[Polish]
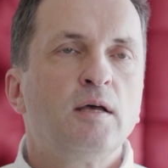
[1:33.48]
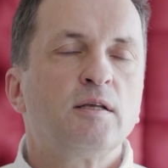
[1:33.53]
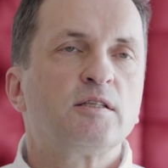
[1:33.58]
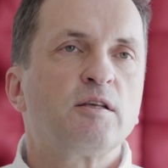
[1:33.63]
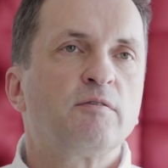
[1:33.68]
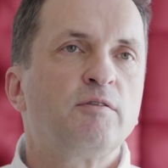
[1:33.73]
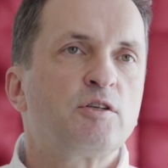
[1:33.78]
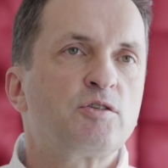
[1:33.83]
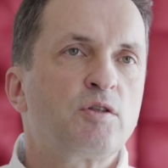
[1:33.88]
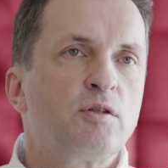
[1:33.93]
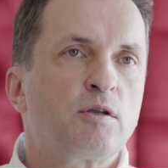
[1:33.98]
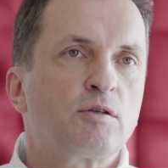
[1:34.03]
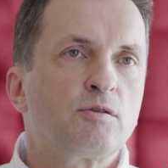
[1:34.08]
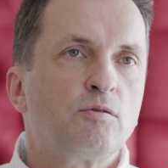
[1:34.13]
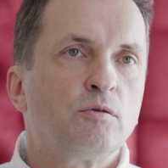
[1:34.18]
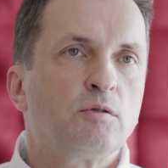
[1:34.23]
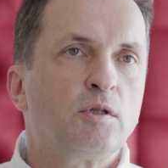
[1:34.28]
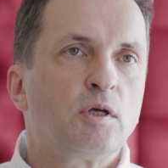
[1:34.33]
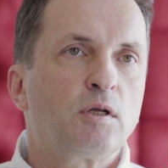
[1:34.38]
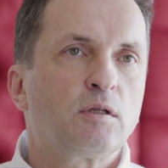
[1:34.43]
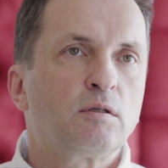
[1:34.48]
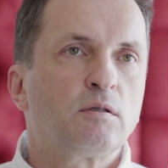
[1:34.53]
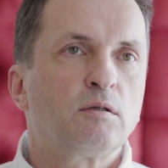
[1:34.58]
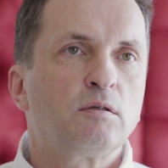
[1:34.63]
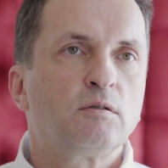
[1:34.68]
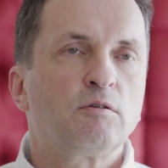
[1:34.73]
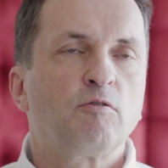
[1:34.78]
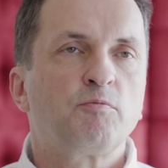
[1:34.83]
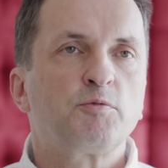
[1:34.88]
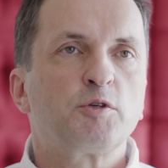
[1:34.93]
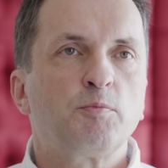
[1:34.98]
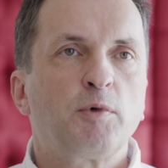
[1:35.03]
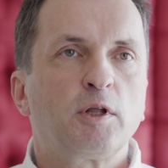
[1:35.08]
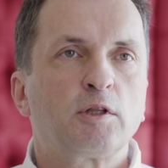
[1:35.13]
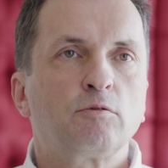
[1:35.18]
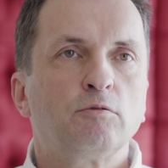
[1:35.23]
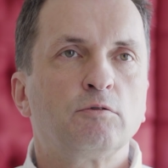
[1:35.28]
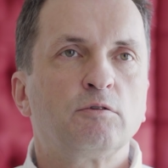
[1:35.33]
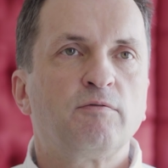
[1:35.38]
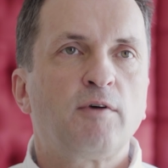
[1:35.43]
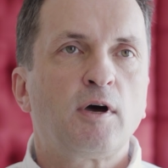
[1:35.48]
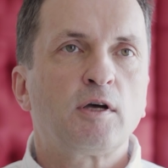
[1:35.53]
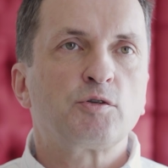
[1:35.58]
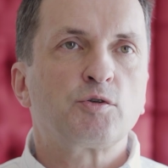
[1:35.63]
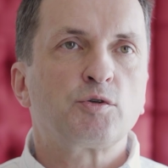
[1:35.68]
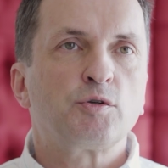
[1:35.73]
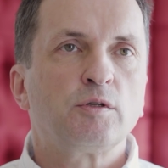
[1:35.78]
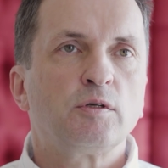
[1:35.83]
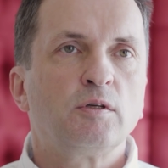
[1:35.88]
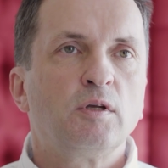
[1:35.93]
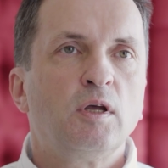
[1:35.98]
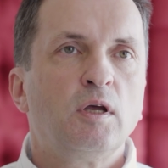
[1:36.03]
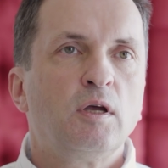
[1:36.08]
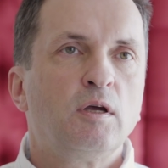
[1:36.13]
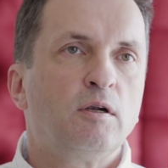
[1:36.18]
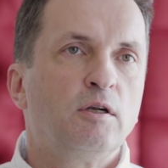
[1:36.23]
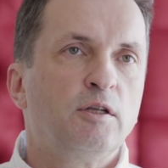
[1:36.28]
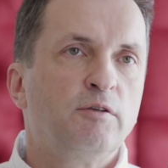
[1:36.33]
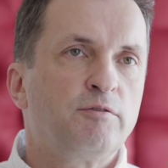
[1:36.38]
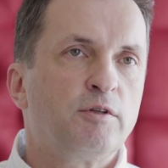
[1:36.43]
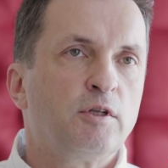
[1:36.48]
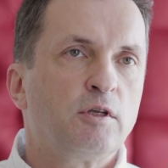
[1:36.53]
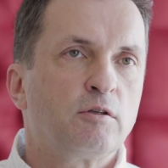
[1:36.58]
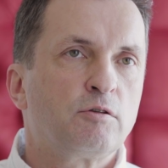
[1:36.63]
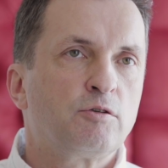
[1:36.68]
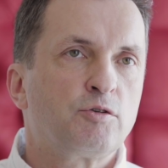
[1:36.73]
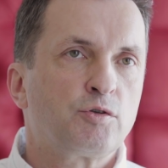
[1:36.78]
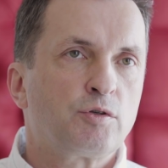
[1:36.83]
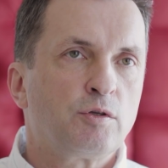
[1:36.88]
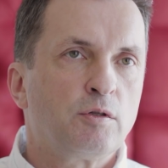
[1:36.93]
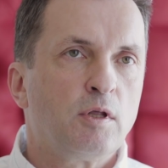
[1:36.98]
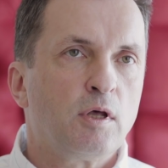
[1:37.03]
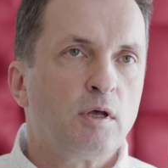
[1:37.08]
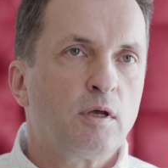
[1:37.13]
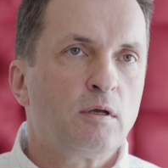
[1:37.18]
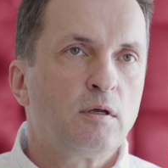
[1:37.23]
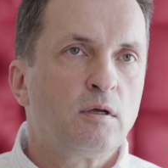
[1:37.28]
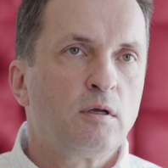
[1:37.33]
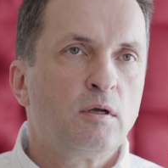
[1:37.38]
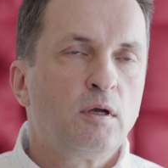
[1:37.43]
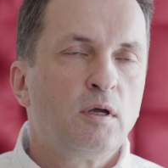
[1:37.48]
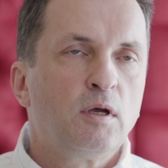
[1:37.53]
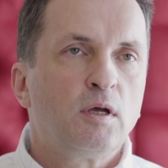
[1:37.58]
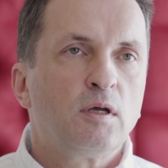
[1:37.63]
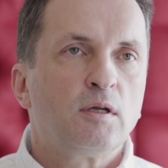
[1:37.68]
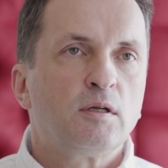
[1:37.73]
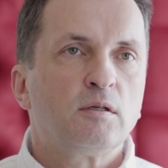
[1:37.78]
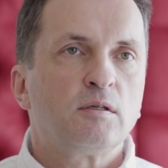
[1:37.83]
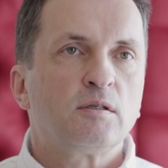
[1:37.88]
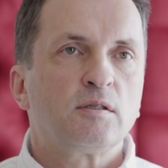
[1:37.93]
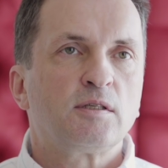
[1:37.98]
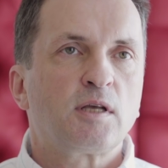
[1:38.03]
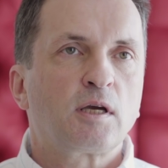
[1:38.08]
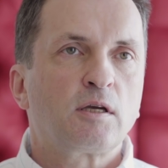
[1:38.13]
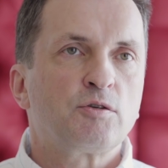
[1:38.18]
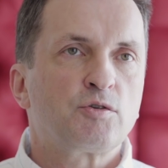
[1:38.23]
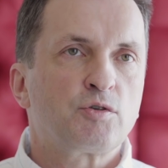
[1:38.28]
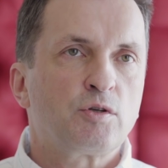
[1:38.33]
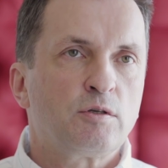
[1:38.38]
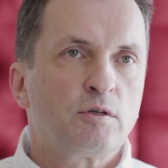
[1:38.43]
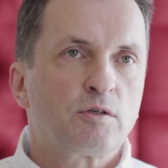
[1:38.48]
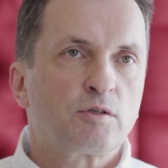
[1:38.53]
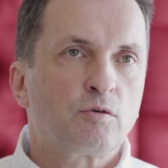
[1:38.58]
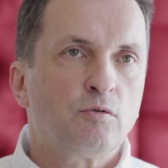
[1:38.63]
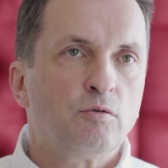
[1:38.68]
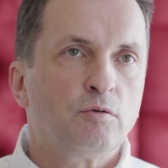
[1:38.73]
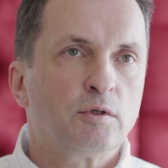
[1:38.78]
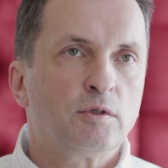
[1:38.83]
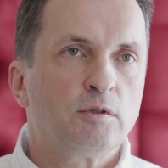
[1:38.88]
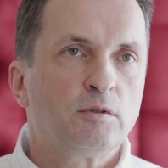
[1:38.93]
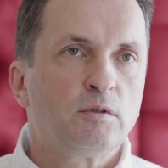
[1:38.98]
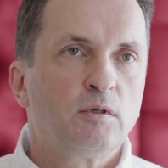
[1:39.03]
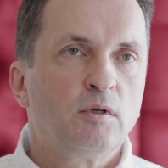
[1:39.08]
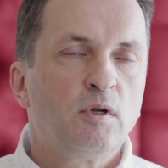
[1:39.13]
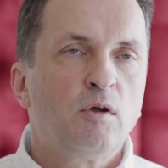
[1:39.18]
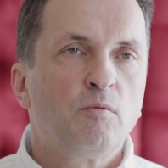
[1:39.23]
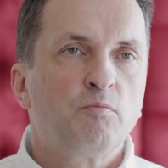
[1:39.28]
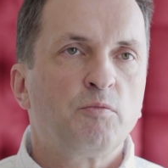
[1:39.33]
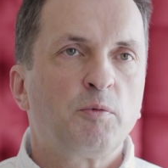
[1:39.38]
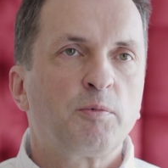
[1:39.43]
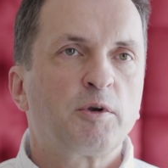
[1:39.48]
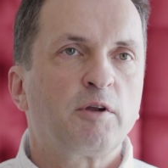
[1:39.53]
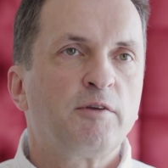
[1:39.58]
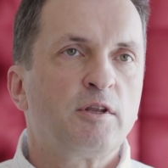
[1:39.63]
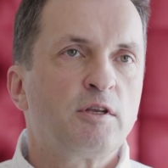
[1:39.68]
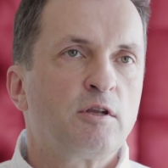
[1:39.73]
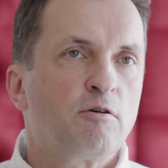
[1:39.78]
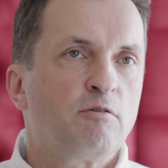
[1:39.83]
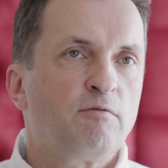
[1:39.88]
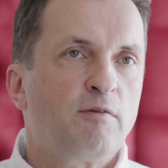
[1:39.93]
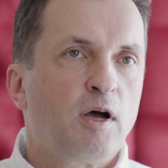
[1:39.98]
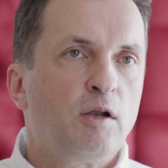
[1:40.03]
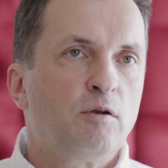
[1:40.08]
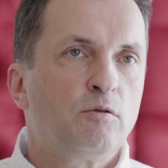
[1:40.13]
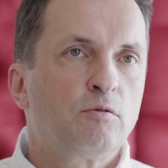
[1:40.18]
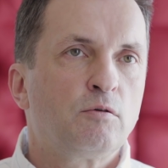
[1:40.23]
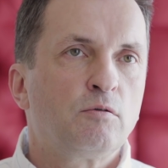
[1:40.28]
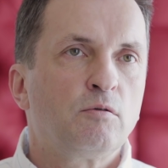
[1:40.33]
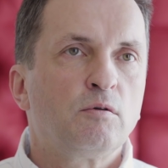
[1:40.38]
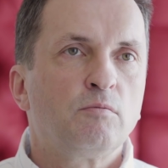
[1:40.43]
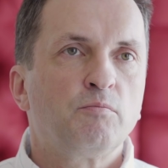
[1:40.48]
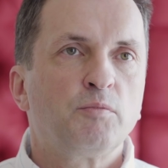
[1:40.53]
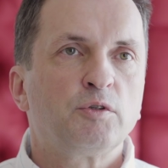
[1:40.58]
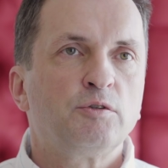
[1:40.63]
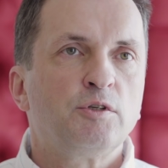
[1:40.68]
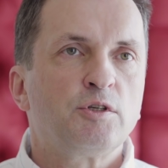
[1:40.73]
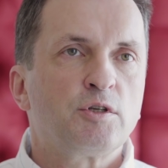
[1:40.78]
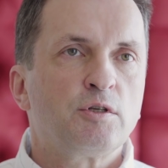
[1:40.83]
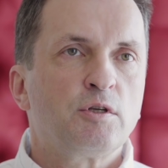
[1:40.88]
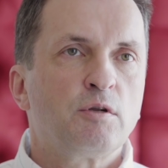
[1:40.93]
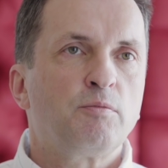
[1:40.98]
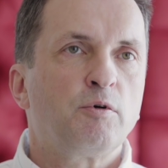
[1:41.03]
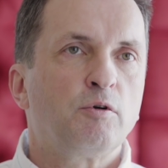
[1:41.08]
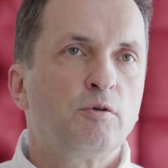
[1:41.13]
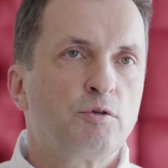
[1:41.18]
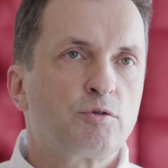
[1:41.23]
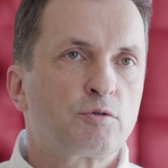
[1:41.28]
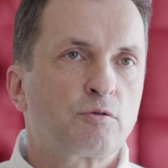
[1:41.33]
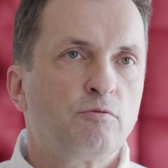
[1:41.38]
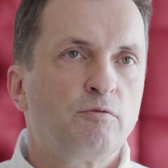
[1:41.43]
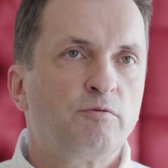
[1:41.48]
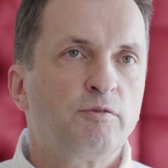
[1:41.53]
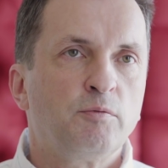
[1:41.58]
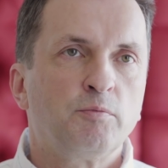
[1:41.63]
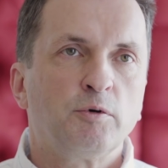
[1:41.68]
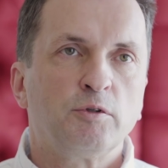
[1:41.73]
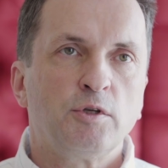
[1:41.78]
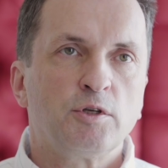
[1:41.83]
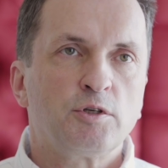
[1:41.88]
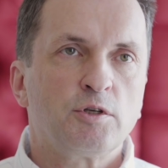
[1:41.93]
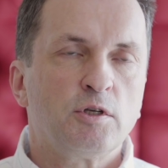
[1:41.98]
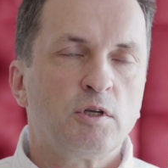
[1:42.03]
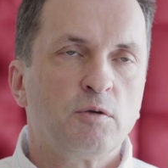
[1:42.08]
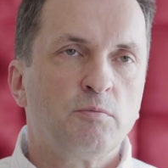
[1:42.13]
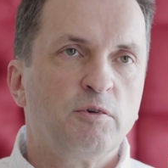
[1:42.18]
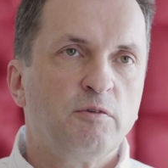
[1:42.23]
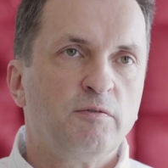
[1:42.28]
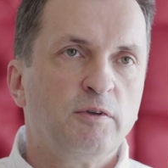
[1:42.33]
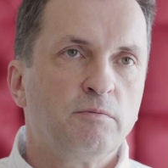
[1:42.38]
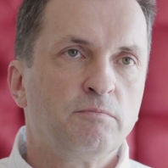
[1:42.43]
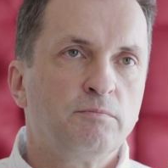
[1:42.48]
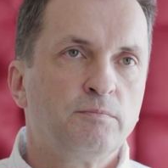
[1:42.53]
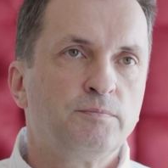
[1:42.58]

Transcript: Zewnętrzny rezultat to w przypadku twarzy lifting 3D, zagęszczenie skóry, poprawienie owalu, podniesienie policzków i podniesienie brwi.